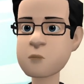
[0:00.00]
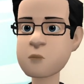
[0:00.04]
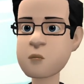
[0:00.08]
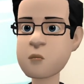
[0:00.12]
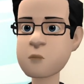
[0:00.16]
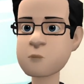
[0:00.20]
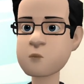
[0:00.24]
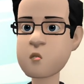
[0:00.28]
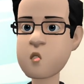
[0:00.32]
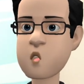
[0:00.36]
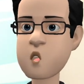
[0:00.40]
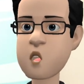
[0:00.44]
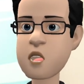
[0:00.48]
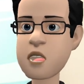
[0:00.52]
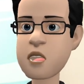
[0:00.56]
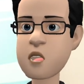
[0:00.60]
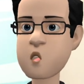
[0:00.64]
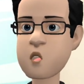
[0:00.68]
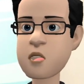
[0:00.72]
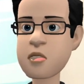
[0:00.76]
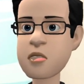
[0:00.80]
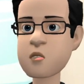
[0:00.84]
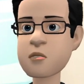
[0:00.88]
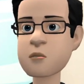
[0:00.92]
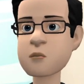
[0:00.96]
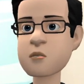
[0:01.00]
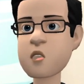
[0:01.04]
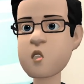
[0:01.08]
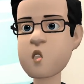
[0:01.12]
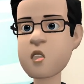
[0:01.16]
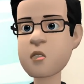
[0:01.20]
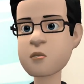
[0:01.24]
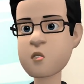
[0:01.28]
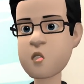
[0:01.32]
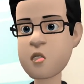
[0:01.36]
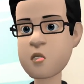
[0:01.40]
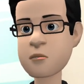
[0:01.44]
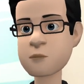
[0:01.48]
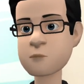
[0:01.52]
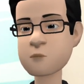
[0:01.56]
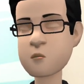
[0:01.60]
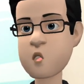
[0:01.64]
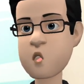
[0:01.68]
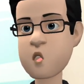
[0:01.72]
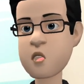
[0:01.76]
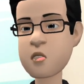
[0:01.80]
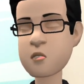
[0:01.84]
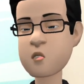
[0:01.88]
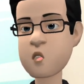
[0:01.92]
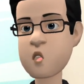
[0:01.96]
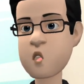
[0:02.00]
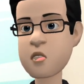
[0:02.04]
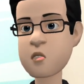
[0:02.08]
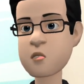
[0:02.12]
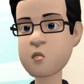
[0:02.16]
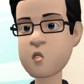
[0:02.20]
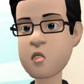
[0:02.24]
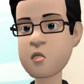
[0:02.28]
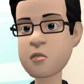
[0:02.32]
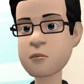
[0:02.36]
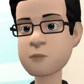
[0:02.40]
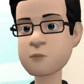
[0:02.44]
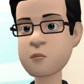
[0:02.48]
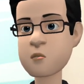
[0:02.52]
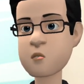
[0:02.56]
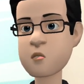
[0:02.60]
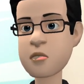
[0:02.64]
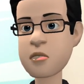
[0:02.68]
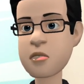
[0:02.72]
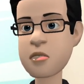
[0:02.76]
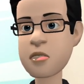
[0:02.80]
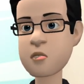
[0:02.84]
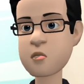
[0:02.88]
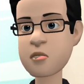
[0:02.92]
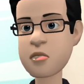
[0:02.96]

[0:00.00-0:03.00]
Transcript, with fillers: الجرعة 10 مللي ثلاث مرات يوميا